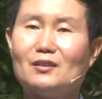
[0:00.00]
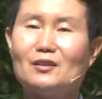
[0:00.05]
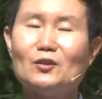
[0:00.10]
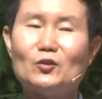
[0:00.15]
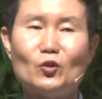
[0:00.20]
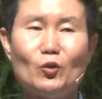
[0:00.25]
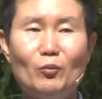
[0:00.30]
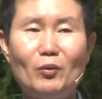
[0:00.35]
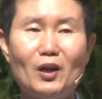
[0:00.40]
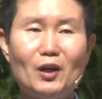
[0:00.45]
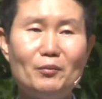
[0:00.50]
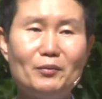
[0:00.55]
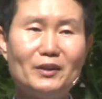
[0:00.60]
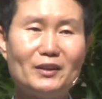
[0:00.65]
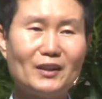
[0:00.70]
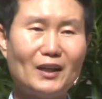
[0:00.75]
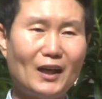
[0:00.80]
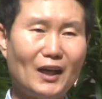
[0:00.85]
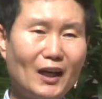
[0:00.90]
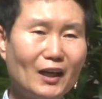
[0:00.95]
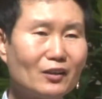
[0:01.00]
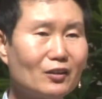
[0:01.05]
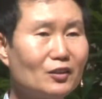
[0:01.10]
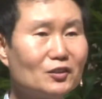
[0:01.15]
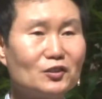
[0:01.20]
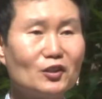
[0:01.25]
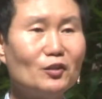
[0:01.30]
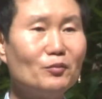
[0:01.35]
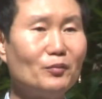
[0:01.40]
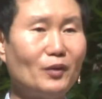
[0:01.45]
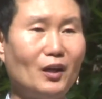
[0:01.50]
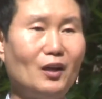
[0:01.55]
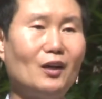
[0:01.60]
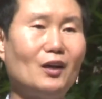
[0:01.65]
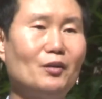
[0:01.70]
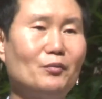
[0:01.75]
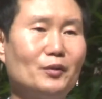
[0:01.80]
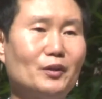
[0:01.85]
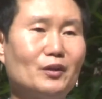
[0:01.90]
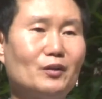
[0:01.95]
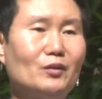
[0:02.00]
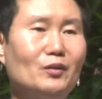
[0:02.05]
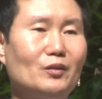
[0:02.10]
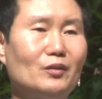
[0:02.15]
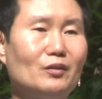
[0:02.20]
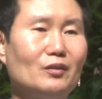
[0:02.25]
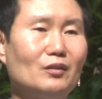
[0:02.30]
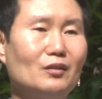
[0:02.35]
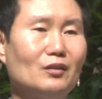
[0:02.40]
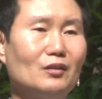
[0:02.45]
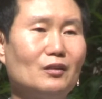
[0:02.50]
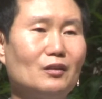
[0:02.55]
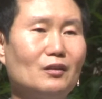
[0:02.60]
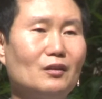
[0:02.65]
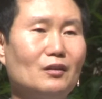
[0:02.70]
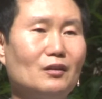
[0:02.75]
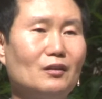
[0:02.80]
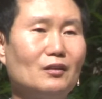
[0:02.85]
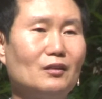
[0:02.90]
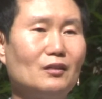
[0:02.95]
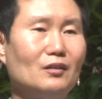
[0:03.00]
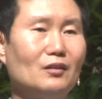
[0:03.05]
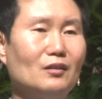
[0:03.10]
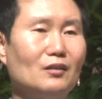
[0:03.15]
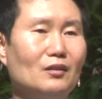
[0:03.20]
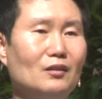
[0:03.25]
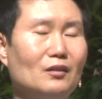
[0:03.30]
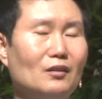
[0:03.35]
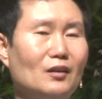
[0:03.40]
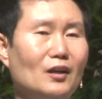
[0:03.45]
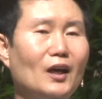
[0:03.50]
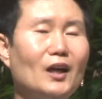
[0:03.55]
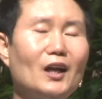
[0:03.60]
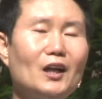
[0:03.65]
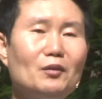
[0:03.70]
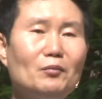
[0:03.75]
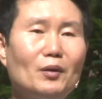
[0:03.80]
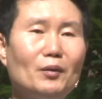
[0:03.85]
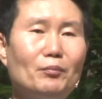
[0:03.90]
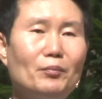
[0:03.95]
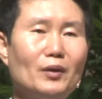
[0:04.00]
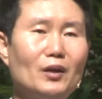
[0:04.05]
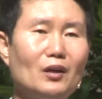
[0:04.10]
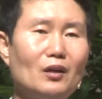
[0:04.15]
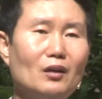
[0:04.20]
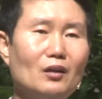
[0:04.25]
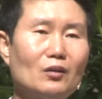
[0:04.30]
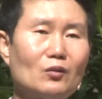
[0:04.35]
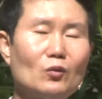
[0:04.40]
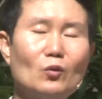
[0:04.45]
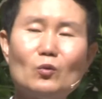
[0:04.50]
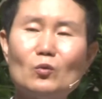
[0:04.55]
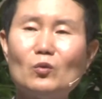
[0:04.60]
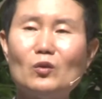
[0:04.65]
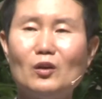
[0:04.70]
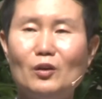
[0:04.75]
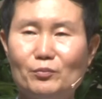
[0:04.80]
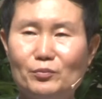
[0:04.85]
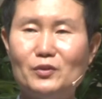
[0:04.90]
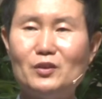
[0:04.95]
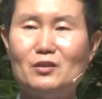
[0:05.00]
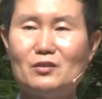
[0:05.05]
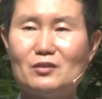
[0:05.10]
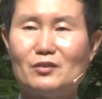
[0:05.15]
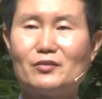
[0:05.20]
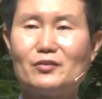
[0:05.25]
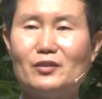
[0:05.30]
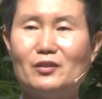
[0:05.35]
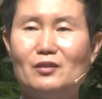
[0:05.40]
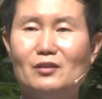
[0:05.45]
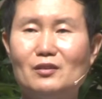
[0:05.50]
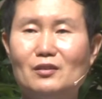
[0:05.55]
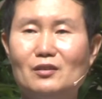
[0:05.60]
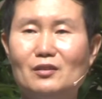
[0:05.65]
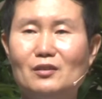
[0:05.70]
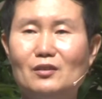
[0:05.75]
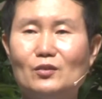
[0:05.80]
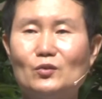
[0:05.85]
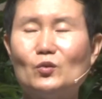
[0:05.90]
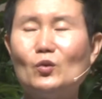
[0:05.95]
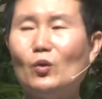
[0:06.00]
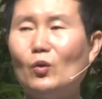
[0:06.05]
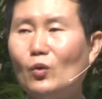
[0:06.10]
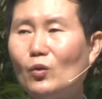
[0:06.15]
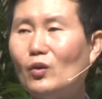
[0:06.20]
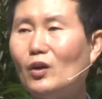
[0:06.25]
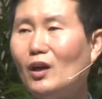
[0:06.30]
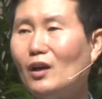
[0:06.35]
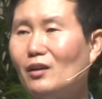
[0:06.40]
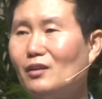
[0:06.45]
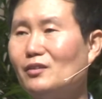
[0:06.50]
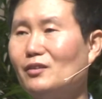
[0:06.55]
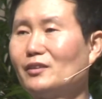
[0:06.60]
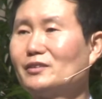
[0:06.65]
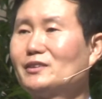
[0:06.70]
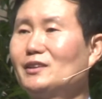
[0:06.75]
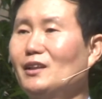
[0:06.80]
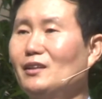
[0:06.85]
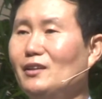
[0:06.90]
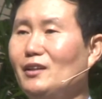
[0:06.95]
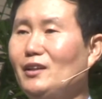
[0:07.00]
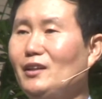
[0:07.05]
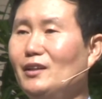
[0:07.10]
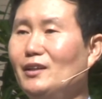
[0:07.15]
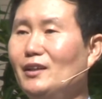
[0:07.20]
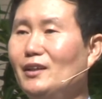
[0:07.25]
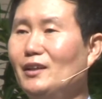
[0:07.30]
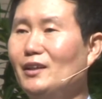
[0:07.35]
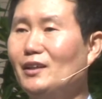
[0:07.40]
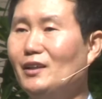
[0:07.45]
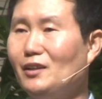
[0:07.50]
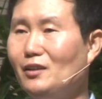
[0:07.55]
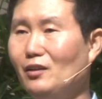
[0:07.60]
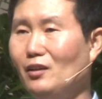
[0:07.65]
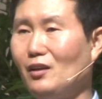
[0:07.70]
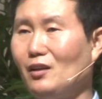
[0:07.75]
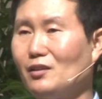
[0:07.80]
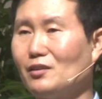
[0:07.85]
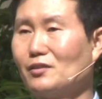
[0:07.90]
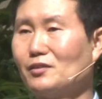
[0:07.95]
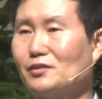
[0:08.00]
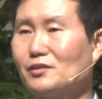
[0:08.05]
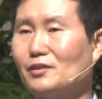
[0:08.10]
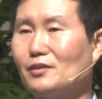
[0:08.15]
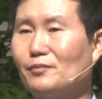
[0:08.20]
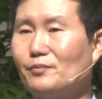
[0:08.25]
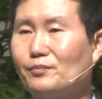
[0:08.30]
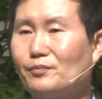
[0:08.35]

교만함이 다 겨처럼 날아가 버리고 하나님 앞에 거꾸로 엎드려져서 통회하는 역사들이 일어나는 거죠.